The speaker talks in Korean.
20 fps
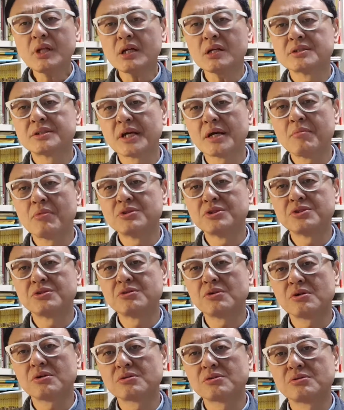제가
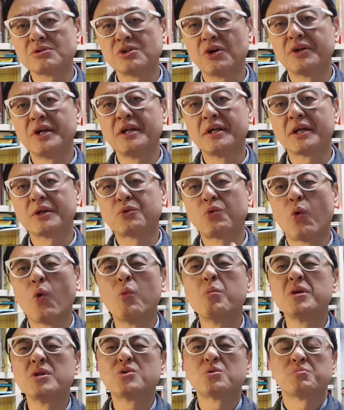먼저 연예인에게
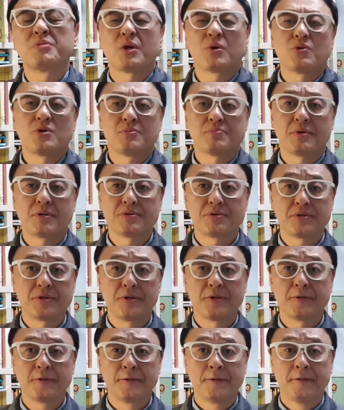도움이 좀 되고 싶었어요.
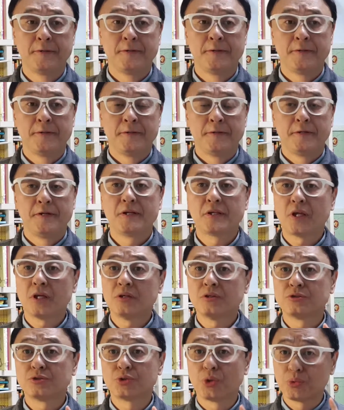
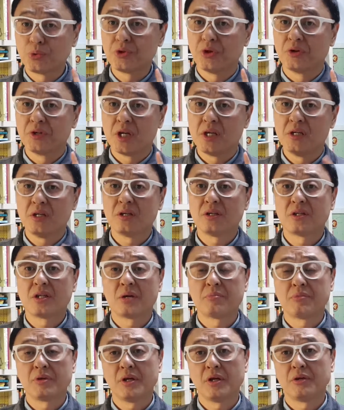일단은 저도 연예인이기
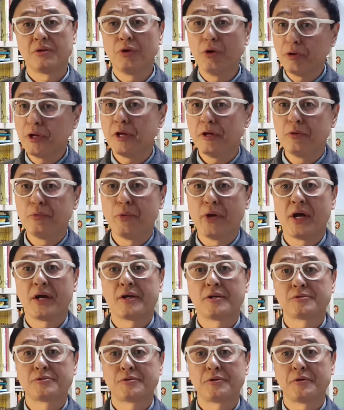때문에 연예인을 왜
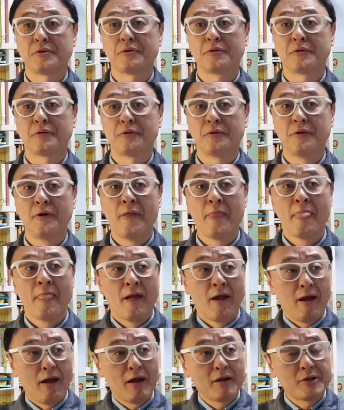하겠어요?
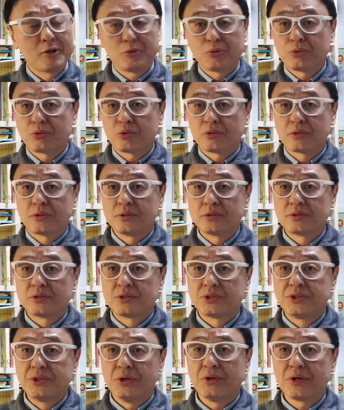아, 그래도 그
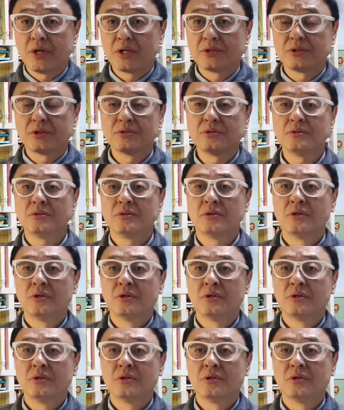지역에서는